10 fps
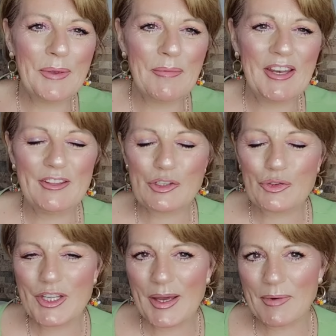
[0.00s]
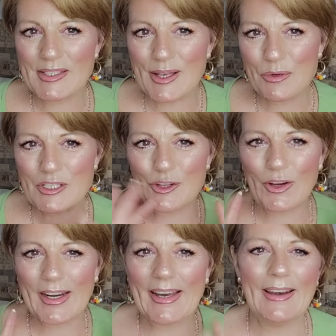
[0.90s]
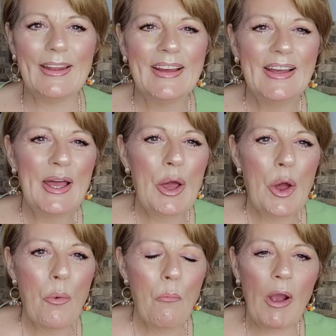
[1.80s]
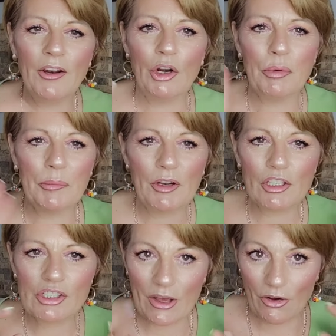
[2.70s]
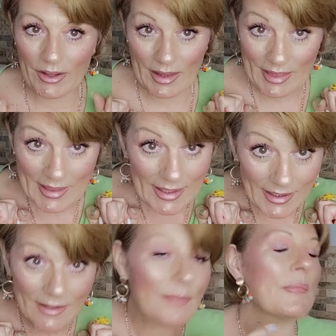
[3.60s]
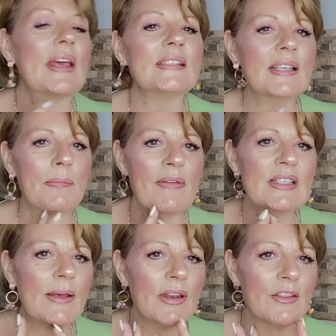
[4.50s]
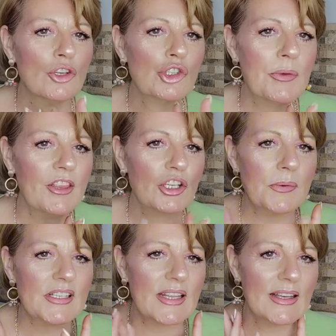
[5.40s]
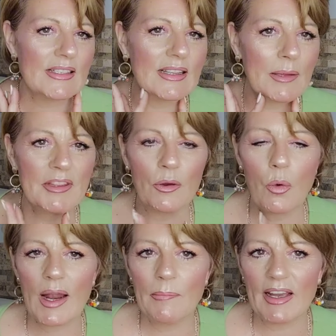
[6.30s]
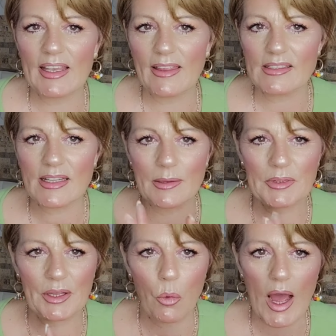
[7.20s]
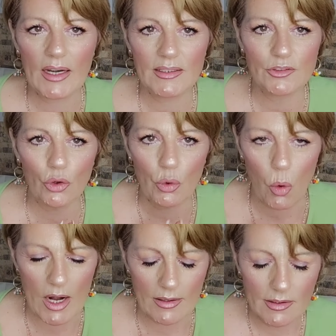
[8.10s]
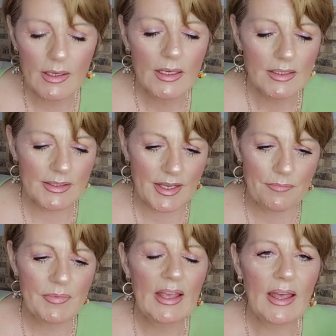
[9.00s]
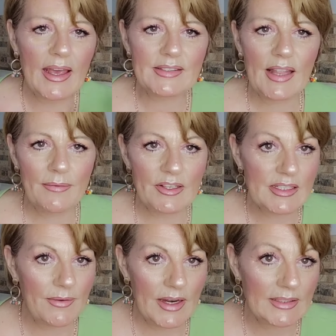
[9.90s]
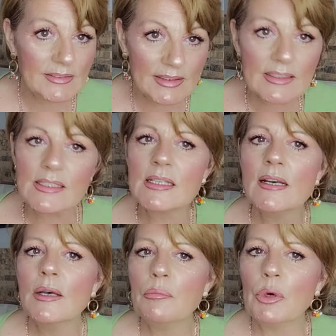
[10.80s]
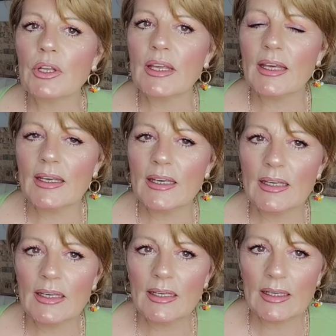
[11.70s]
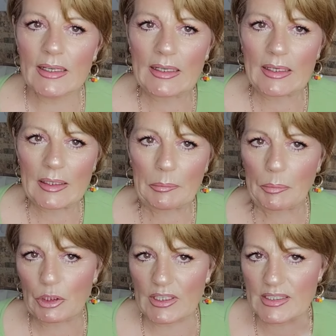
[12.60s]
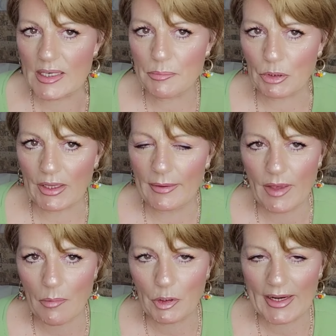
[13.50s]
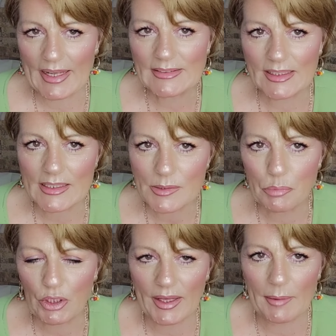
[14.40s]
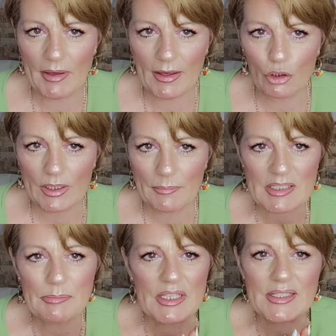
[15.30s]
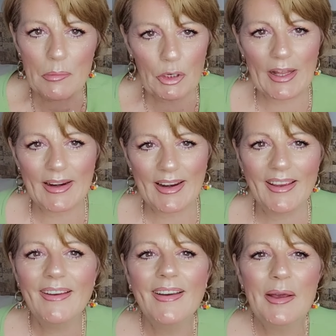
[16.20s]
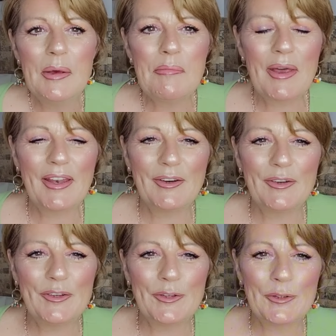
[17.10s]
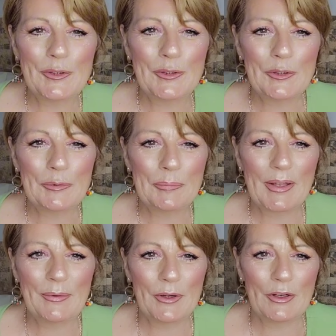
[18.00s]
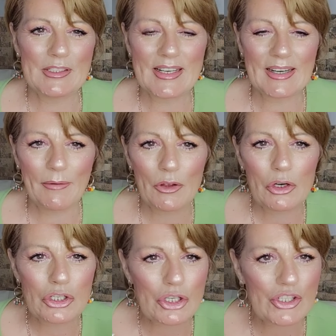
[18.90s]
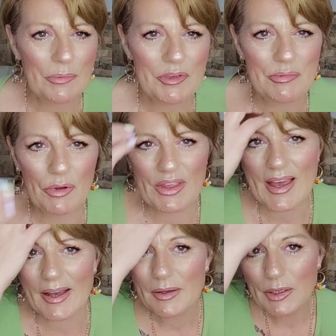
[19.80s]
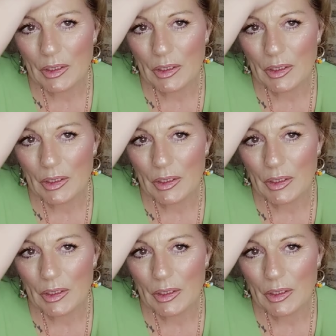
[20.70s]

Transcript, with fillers: Bienvenidos un día más a vuestro canal. Bueno, lo primero que os tengo que decir es que me vais a ver en dos vídeos vestida exactamente igual, maquillada exactamente igual y todo igual. Sí, este le vais a ver antes porque, porque sí, porque le voy a poner antes, porque me corre más prisa ponerle, pero, pero bueno, les he grabado los dos el mismo día